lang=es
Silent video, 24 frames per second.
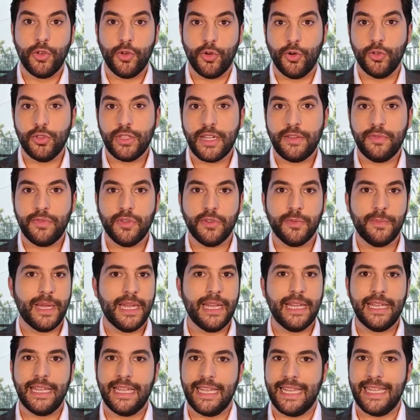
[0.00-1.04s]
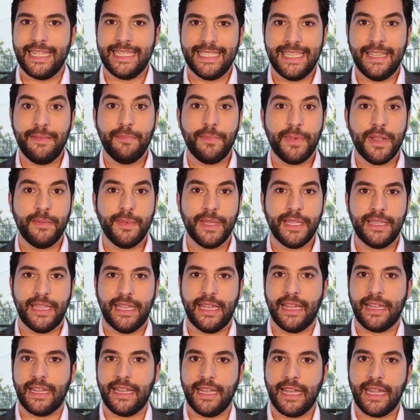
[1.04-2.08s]
Otra forma es simplemente
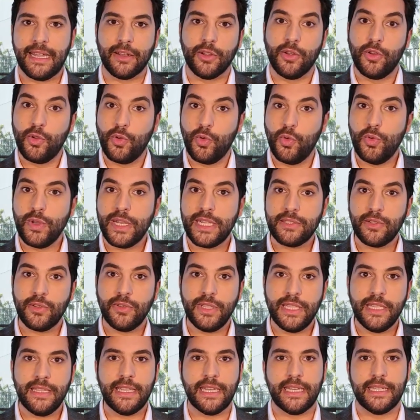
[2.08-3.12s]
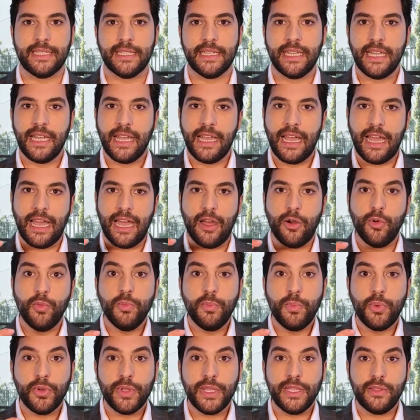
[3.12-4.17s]
agregar unas gotitas a un
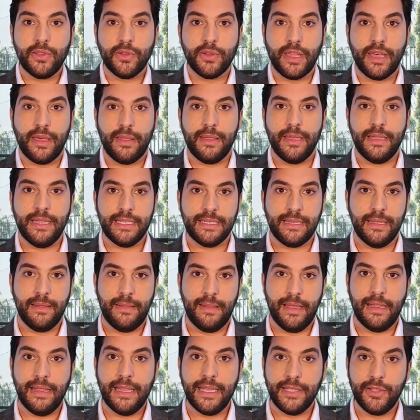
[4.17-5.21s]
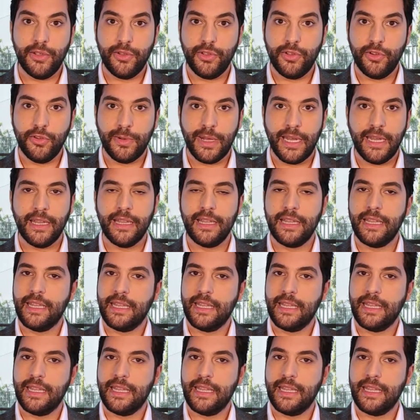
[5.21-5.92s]
poquito de aceite esencial de yoyoba